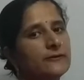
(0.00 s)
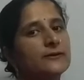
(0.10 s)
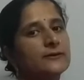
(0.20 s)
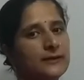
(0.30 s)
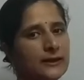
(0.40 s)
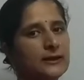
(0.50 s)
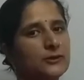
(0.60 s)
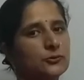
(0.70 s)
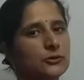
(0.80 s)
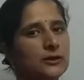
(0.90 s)
फिट नहीं
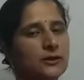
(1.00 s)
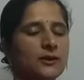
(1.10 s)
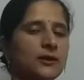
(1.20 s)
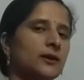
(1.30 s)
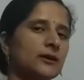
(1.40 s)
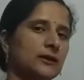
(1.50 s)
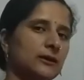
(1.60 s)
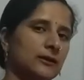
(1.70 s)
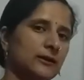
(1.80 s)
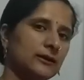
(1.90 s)
होते
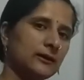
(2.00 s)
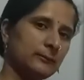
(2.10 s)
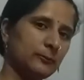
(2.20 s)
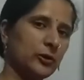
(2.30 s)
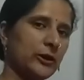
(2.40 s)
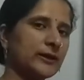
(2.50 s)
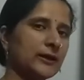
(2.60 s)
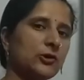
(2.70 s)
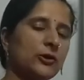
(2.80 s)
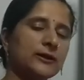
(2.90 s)
कि इम्प्लॉय के
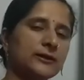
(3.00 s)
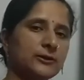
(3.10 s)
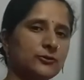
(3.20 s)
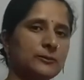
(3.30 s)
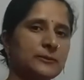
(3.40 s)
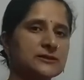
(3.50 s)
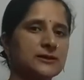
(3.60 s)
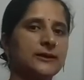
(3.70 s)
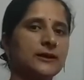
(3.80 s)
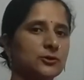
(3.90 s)
अकॉर्डिंगली कोई
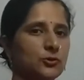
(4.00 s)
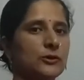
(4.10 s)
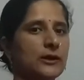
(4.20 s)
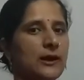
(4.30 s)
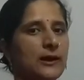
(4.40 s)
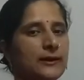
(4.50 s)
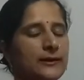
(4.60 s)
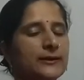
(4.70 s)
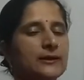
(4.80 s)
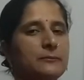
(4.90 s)
मिसकंडक्ट हो रहा है
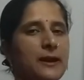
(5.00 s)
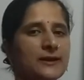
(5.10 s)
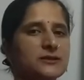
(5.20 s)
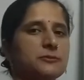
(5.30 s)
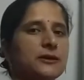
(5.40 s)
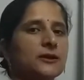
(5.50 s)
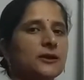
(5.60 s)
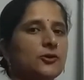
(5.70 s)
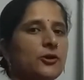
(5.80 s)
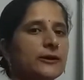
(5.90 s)
लेकिन मैनेजमेंट के
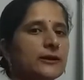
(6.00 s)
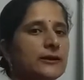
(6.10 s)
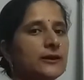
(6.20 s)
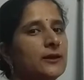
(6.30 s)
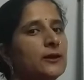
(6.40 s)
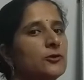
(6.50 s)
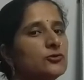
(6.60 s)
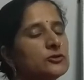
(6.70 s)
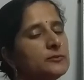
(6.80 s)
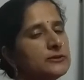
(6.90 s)
अकॉर्डिंगली
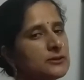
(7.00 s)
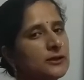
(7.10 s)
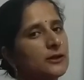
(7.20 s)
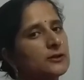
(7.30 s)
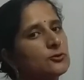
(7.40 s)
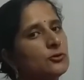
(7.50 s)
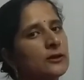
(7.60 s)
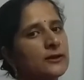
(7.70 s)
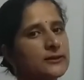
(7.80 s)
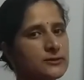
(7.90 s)
उस मिसकंडक्ट को
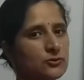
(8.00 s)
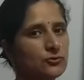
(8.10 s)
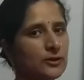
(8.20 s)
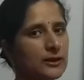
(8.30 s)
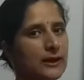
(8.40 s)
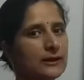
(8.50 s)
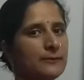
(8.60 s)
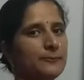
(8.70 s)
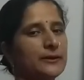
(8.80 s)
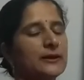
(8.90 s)
करना जरूरी है
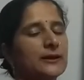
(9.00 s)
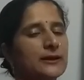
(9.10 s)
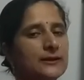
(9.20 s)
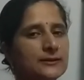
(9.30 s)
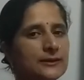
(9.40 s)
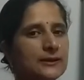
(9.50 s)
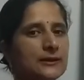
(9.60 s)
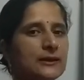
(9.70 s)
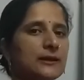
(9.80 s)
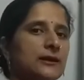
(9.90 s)
कंपनी के हित के
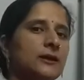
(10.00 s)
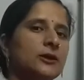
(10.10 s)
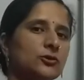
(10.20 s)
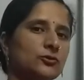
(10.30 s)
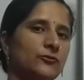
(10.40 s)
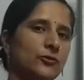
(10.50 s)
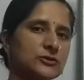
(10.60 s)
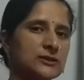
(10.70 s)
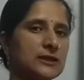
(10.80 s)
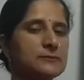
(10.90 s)
लिए तो वो
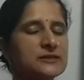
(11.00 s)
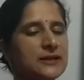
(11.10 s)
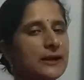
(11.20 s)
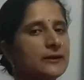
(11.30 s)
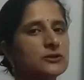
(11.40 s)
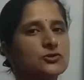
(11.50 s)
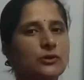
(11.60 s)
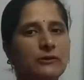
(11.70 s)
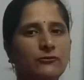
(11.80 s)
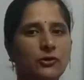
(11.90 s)
सेम स्टैंडर्ड जो
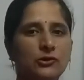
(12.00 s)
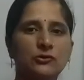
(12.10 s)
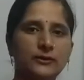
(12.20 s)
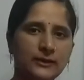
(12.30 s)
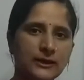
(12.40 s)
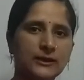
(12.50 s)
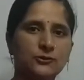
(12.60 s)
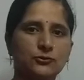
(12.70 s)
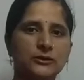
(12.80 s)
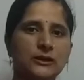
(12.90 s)
है फॉलो नहीं
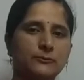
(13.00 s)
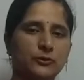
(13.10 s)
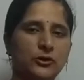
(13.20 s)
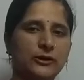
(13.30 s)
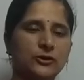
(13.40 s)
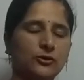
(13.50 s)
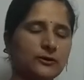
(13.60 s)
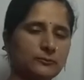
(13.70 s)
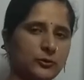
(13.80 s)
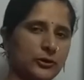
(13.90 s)
होते इम्प्लॉयर
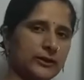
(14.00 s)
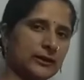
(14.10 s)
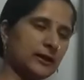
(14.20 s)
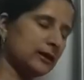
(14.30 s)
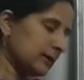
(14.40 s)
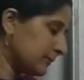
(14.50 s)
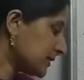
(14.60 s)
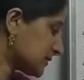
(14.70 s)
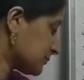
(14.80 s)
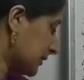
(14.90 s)
और इम्प्लॉय के
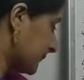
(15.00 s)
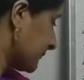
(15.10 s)
बीच में